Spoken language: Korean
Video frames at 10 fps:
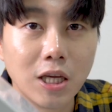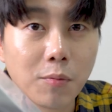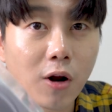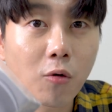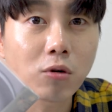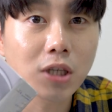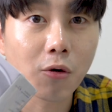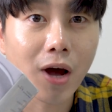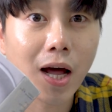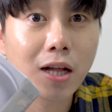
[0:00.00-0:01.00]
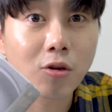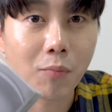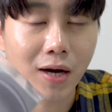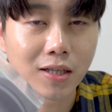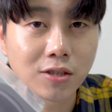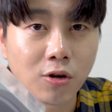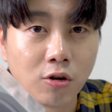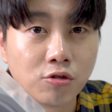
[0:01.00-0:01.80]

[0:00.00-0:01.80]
이번에 공짜로 하나 더 받아서